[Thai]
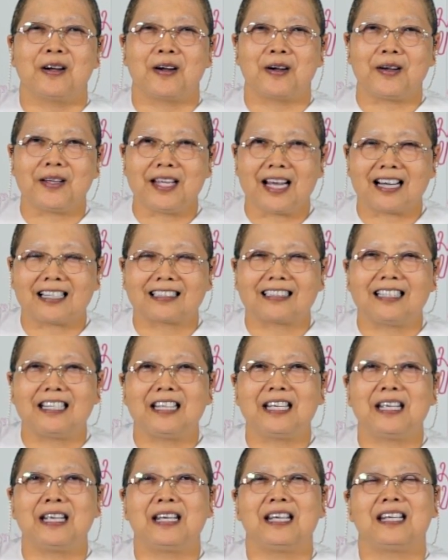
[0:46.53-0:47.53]
ก็อย่าง
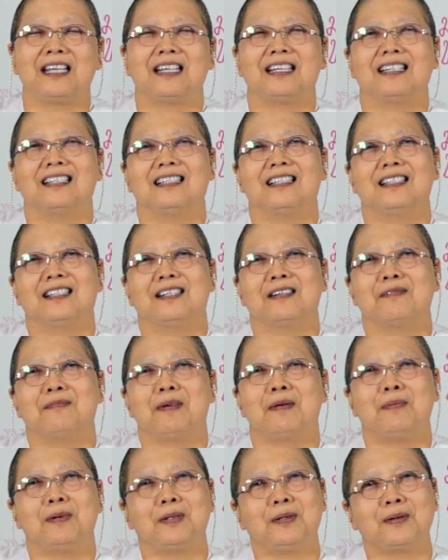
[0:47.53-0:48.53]
ที่
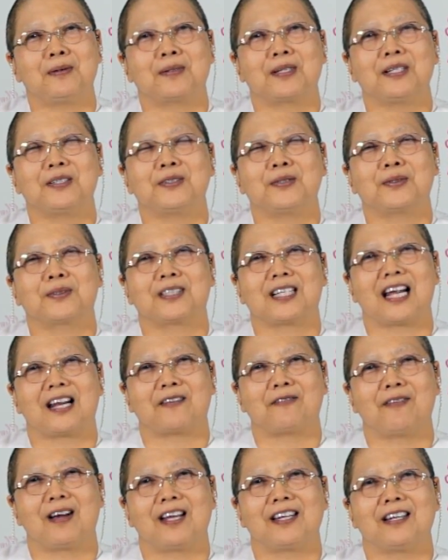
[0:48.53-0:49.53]
พระพุทธองค์ได้ทรงตรั
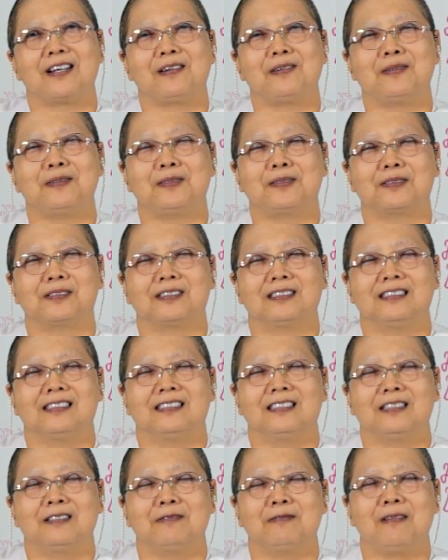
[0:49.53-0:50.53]
สไว้นะลูก
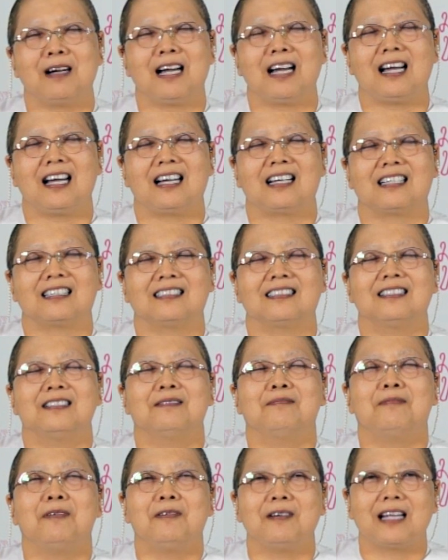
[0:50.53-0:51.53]
ว่า
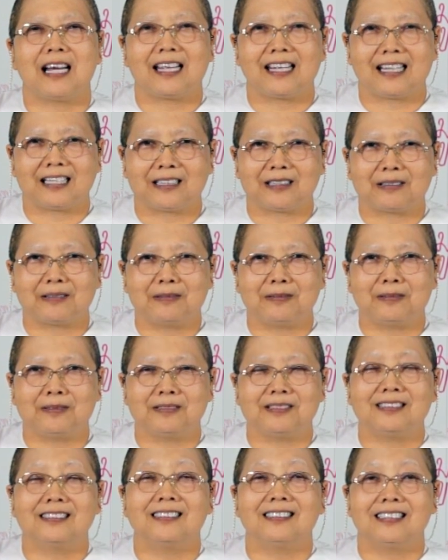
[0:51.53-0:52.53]
ผู้ใดเห็นทุก
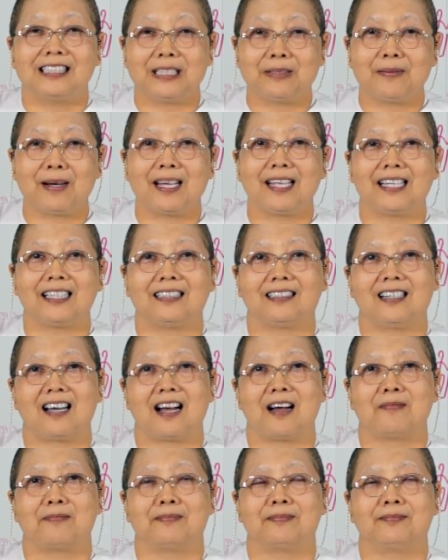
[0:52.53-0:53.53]
ข์ชื่อว่าเห็นธ
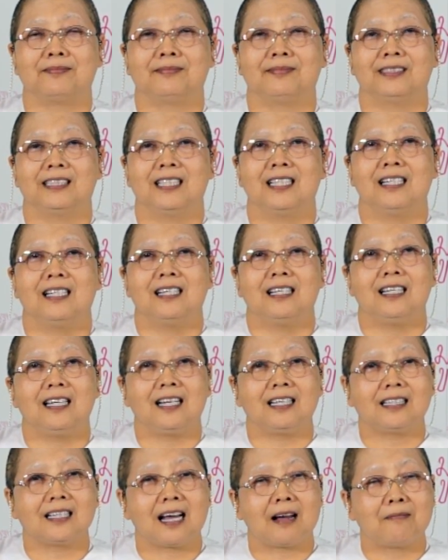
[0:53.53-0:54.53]
รรม
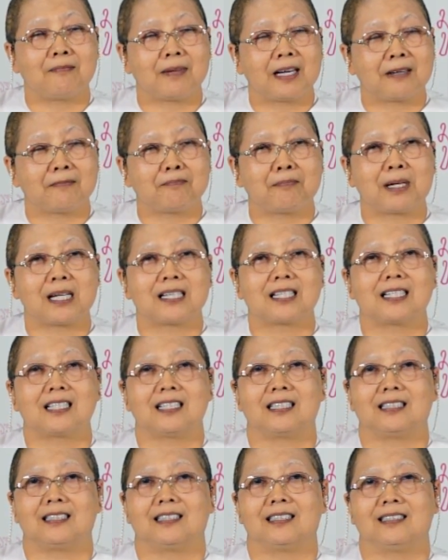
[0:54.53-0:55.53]
และธรรมอันประเส
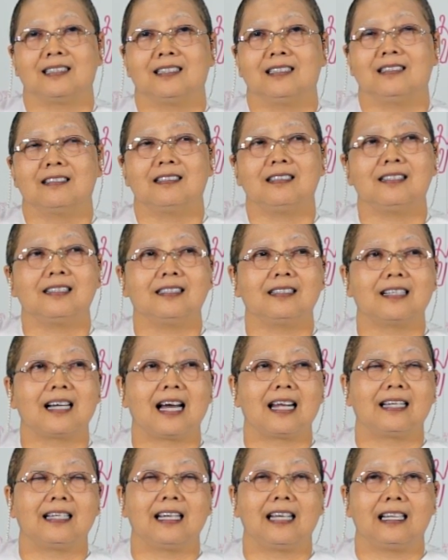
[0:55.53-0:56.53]
ริฐก็คือ
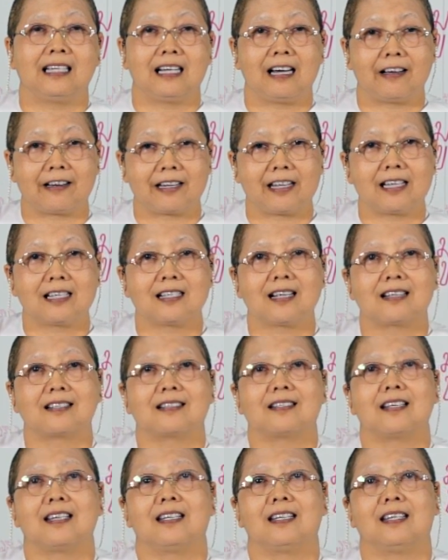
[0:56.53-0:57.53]
การเห็นอริยสัจ
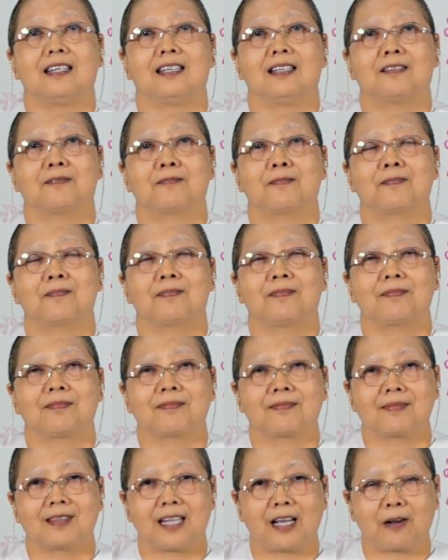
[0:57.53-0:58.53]
สี่
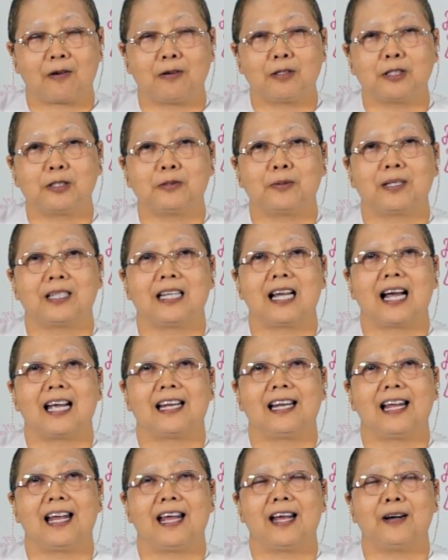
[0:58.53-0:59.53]
แต่คนส่วนใหญ่
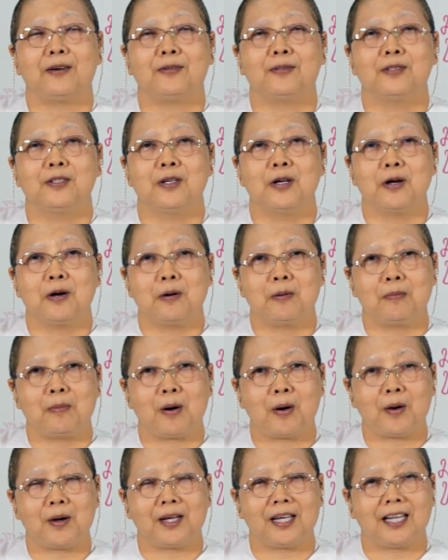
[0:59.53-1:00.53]
แล้ว
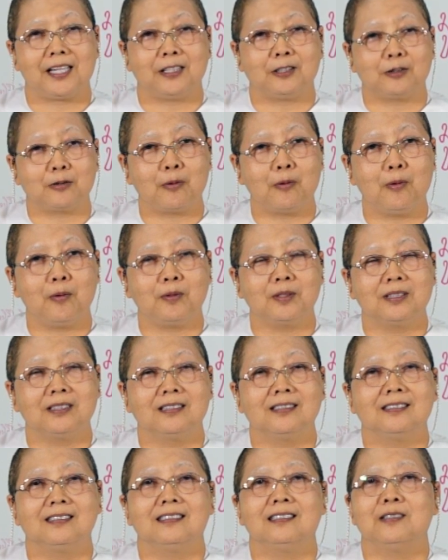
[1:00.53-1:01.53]
พอเห็นทุกข์
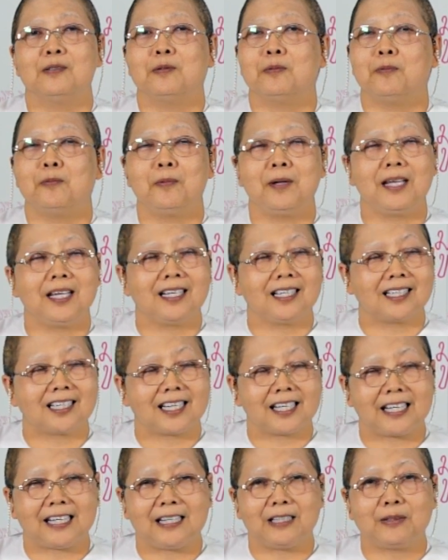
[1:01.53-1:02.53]
วิ่ง
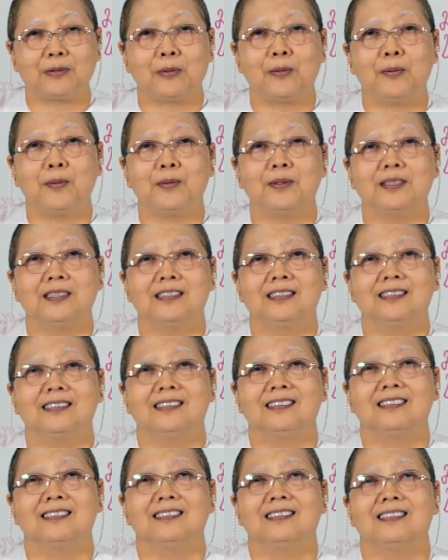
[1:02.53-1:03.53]
หนีทุกข์
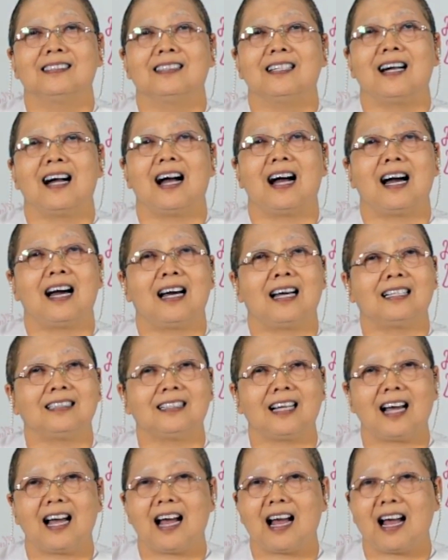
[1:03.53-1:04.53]
หา
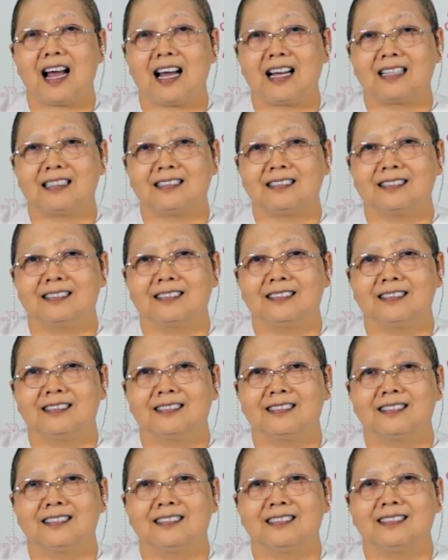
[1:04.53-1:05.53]
ทาง
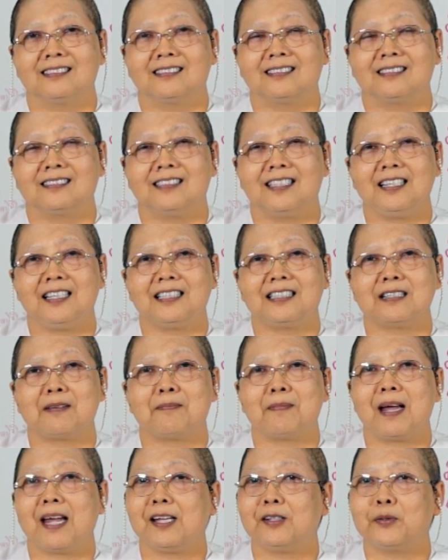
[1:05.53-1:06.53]
ที่จะ
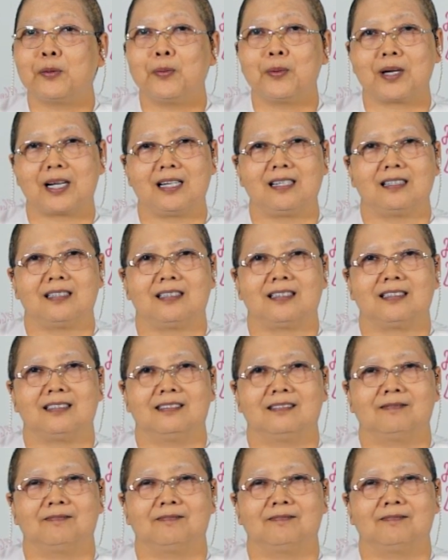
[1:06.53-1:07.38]
ไม่ให้ทุกข์เกิด